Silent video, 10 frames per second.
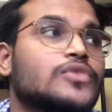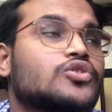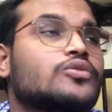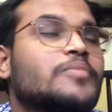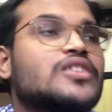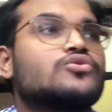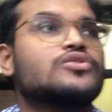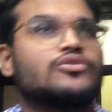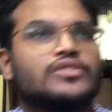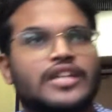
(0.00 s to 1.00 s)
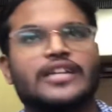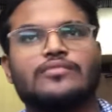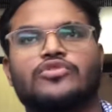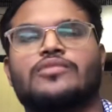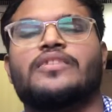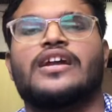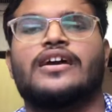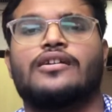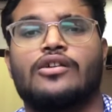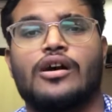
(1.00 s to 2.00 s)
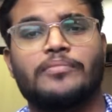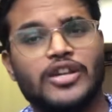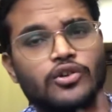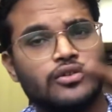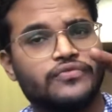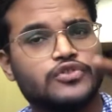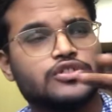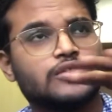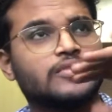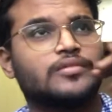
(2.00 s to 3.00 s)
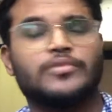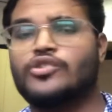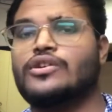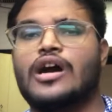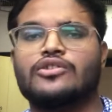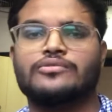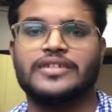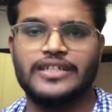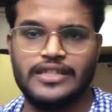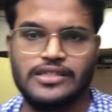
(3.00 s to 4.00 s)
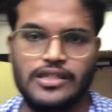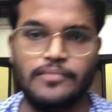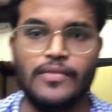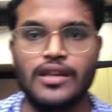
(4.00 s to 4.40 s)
तो मैं सोच रहा हूँ कि टाटा मोटर मेरा है और मेरे को फ्यूचर में मेरे को कारों में इंटरेस्ट है